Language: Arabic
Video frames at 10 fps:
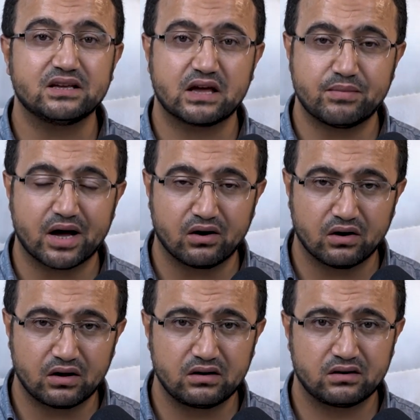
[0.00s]
كما
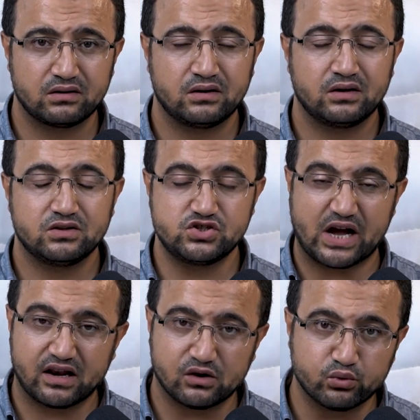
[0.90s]
قال
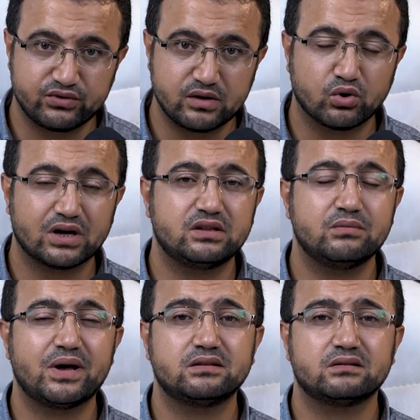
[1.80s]
جعله في
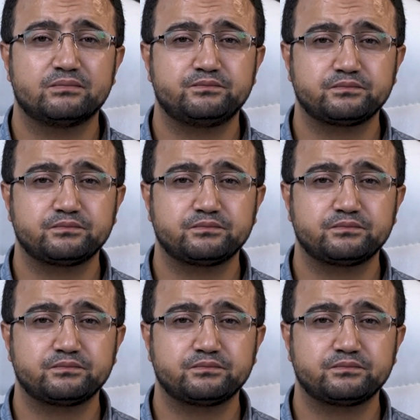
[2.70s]
مقدمات